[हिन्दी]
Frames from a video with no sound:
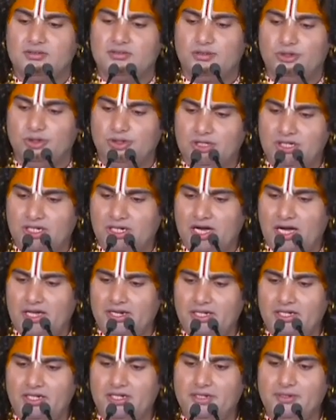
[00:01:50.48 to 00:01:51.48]

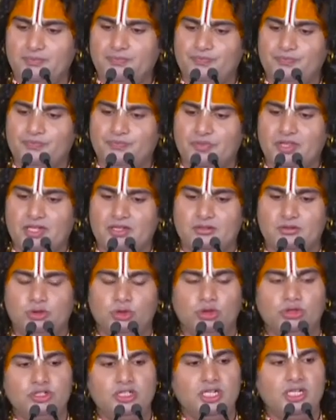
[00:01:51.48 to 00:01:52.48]
धुंधकारी
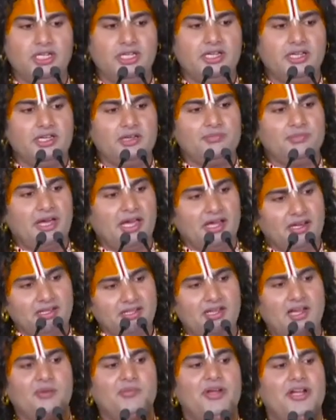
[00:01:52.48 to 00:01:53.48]
धुंधली की बहन
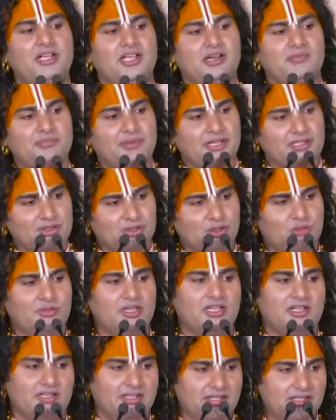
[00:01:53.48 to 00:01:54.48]
का बेटा पैसों में
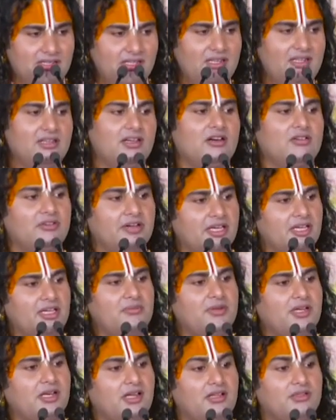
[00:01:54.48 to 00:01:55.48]
खरीद लिया वही
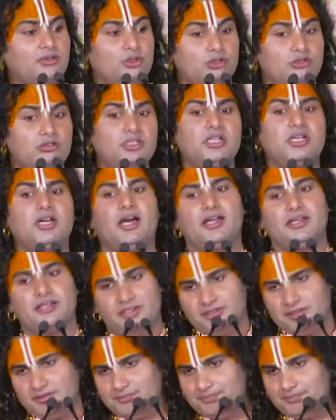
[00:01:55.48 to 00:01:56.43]
बना धुंधकारी